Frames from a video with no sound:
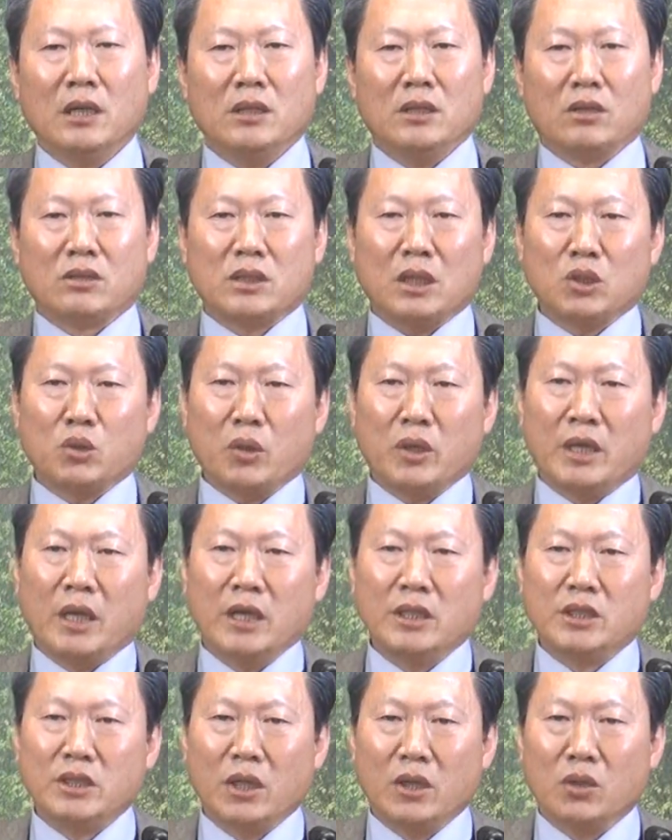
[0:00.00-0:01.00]
역사 속에
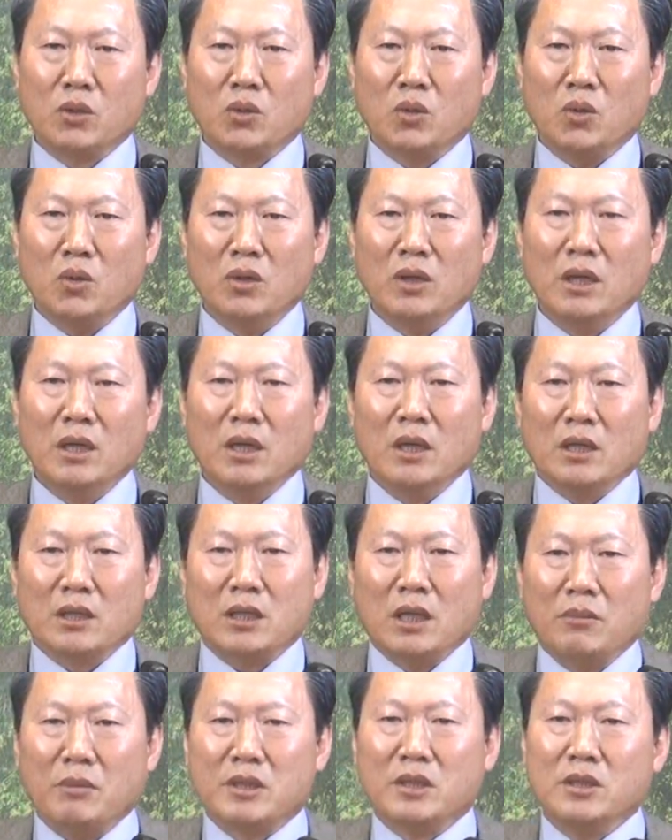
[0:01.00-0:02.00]
계시되었고
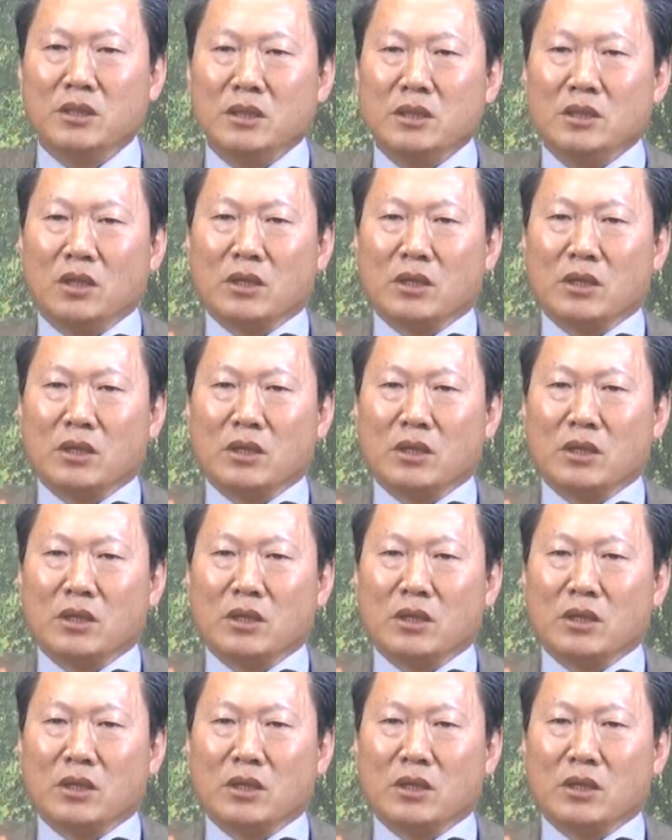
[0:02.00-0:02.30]
그다음에 그